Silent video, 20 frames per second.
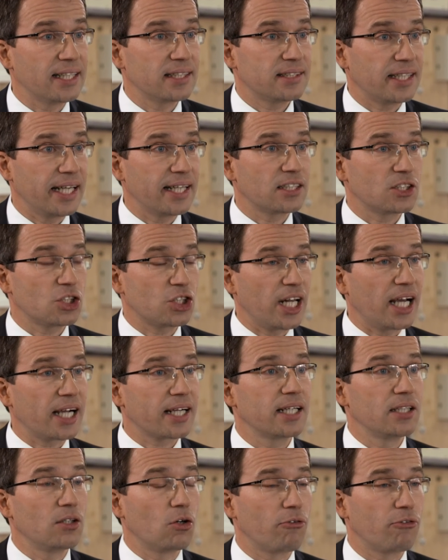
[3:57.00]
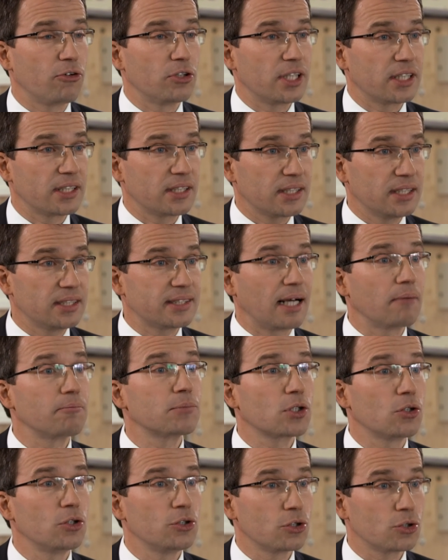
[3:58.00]
das hängt stärker noch von der
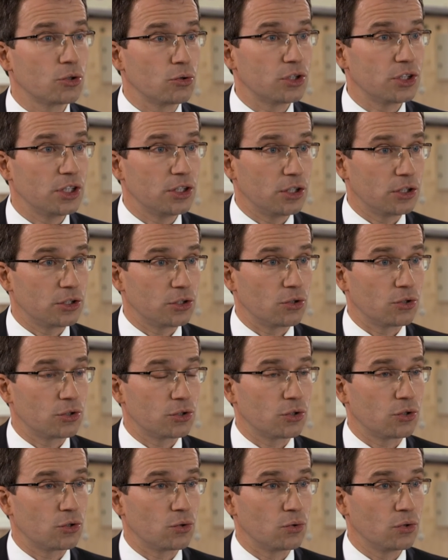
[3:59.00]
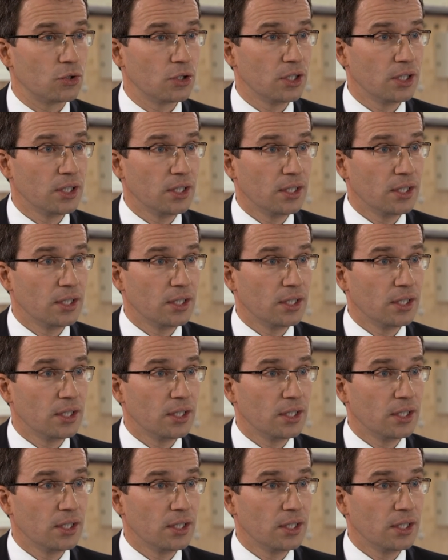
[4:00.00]
Gesamtkonjunktursituation zu tun,